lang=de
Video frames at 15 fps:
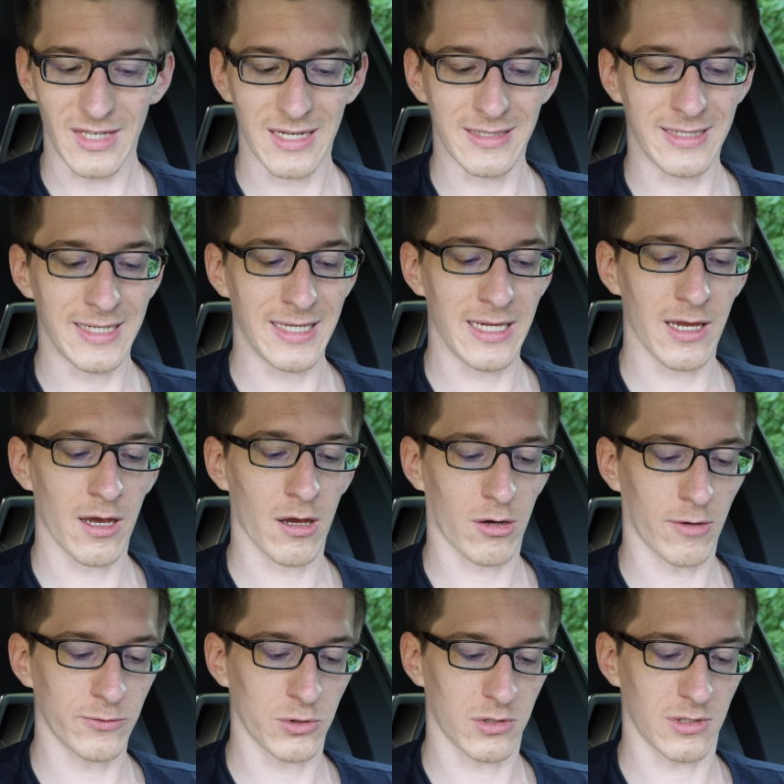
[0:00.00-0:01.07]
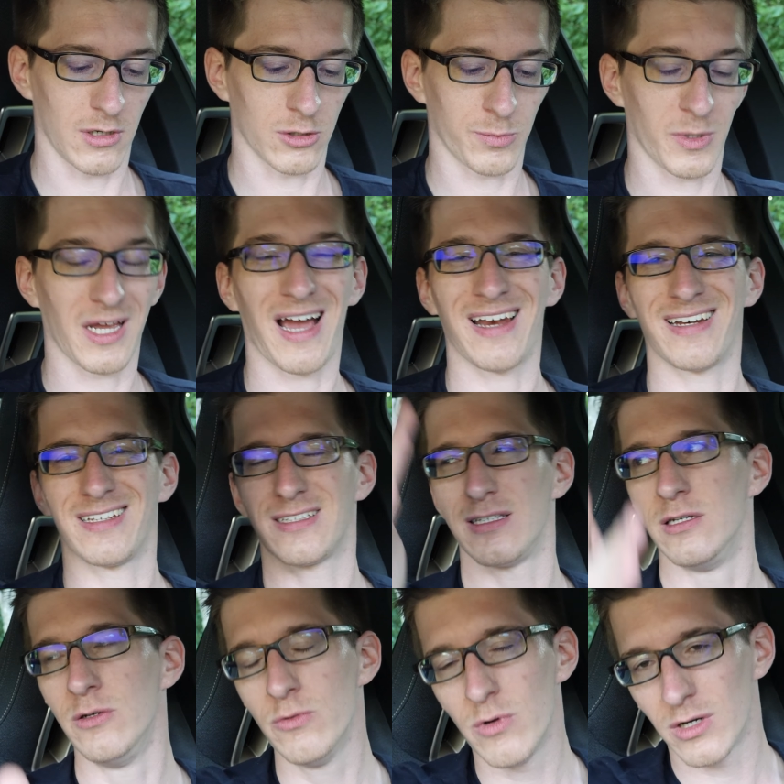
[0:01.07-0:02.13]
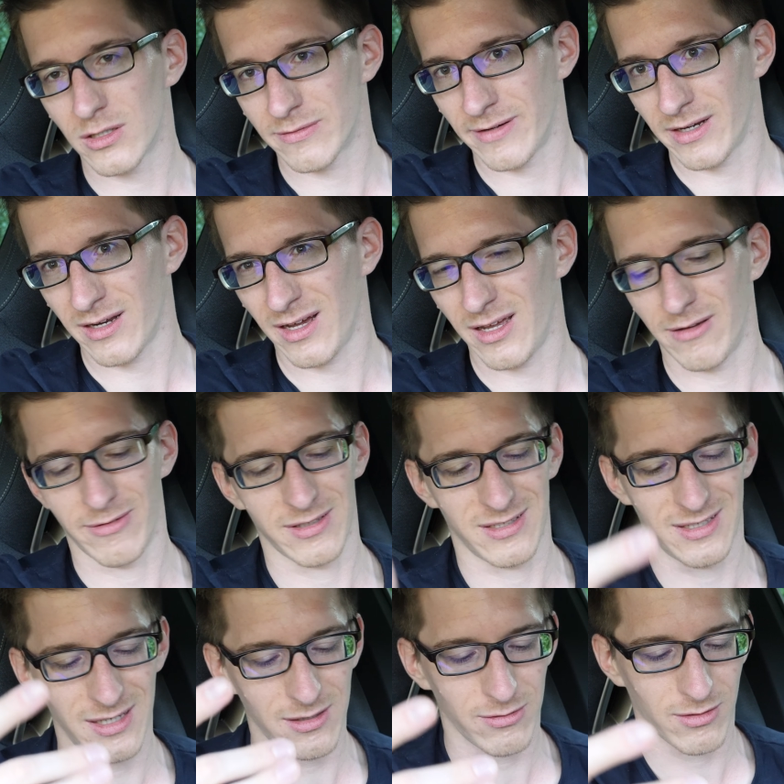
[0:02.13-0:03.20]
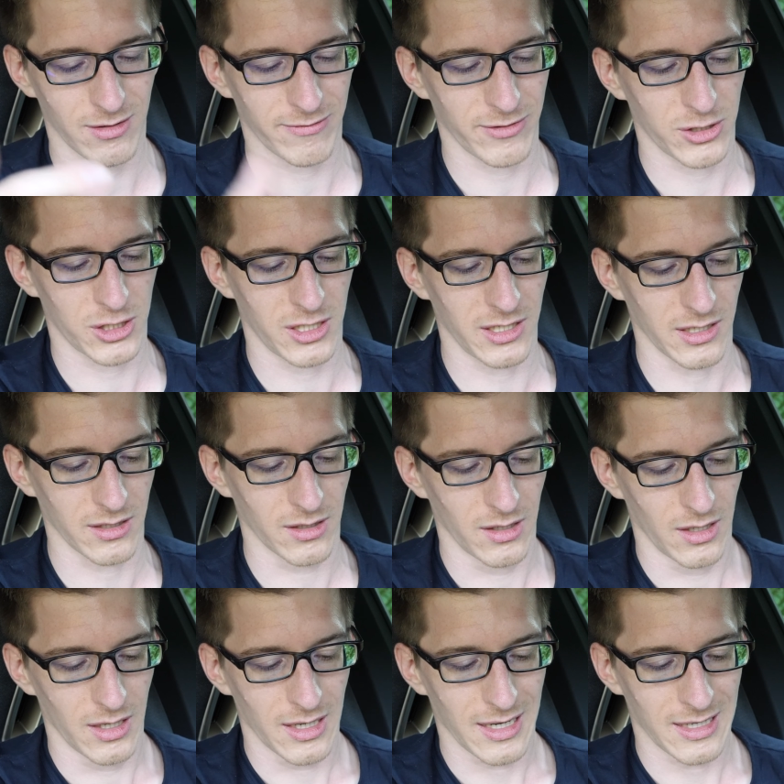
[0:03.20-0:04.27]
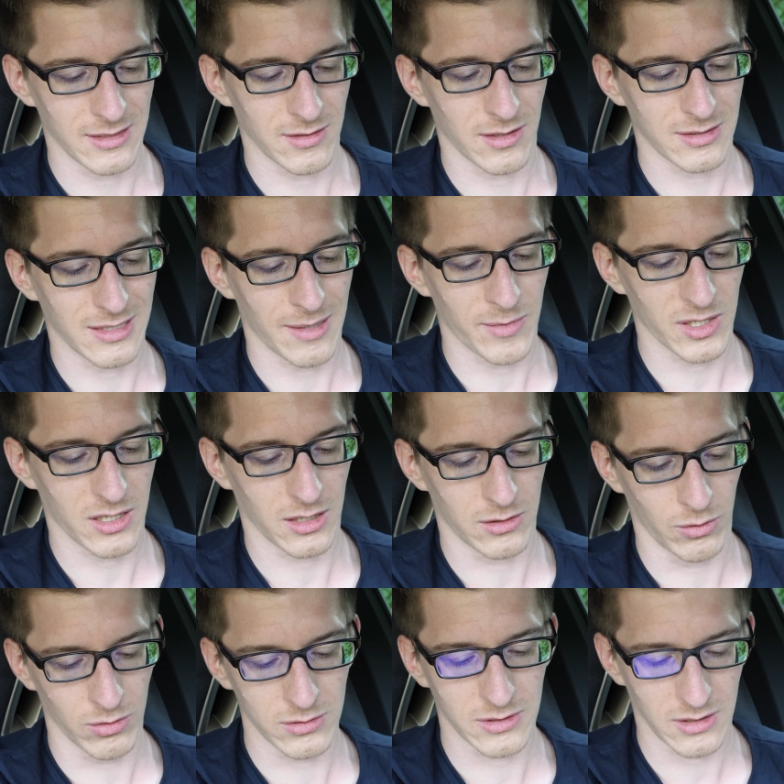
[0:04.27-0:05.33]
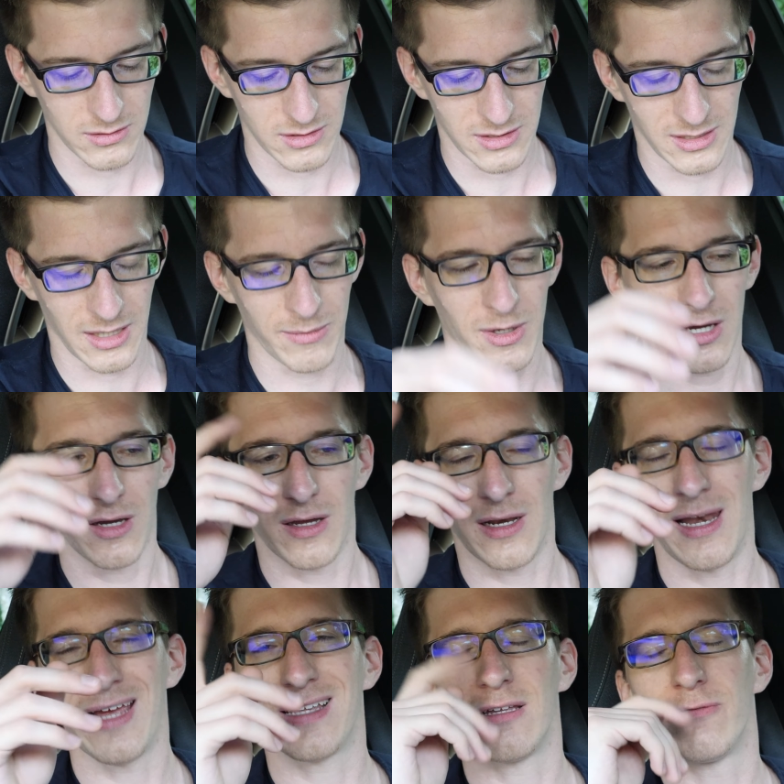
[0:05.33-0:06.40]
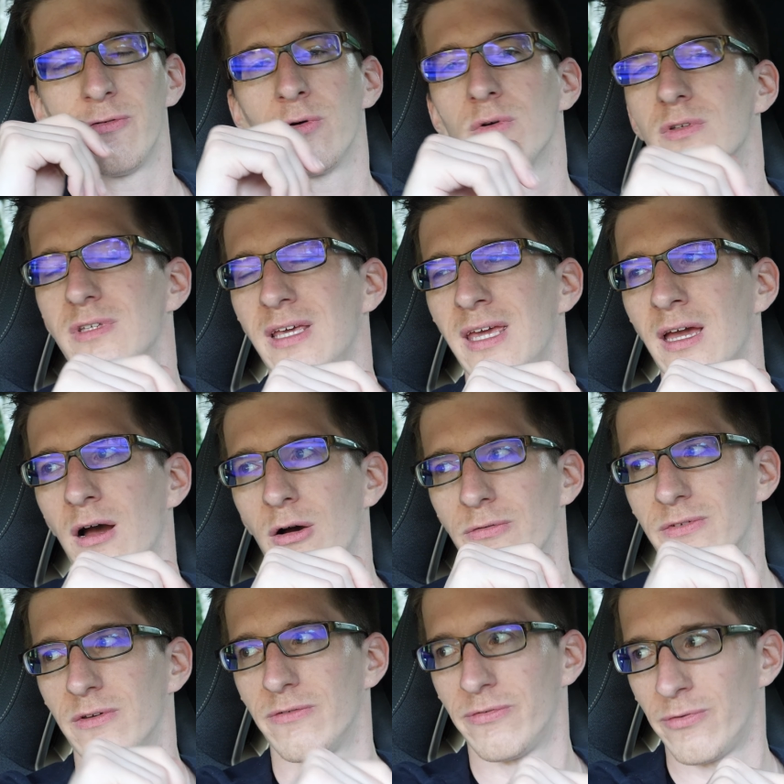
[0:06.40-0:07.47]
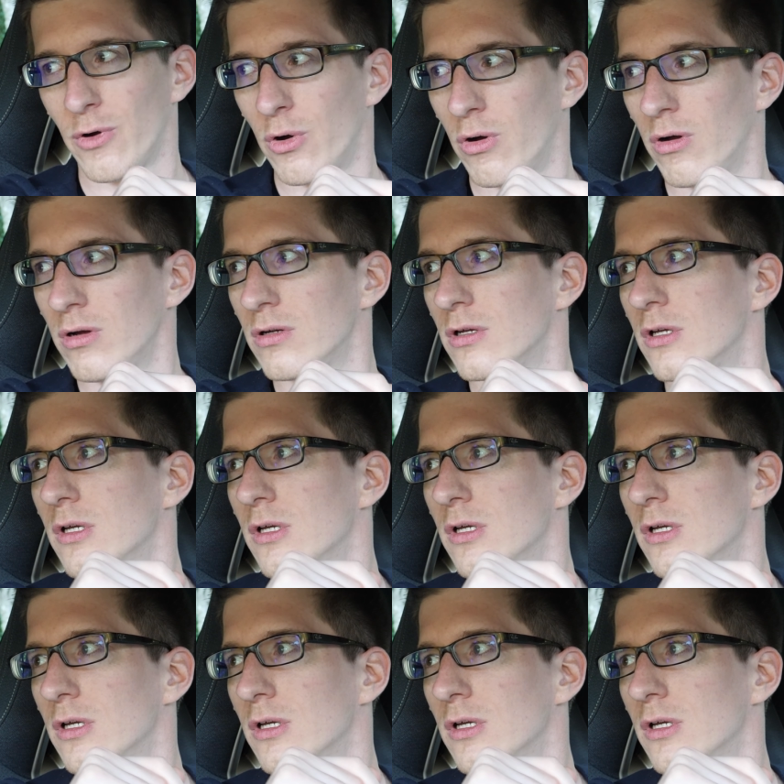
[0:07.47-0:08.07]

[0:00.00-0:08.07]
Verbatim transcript: die äh, Kopfstützenlautsprecher, allerdings nur in der zweiten Reihe, was ich nicht so ganz verstehe. Also das Harman Kardon Soundsystem legt den Fokus eher auf den Fond.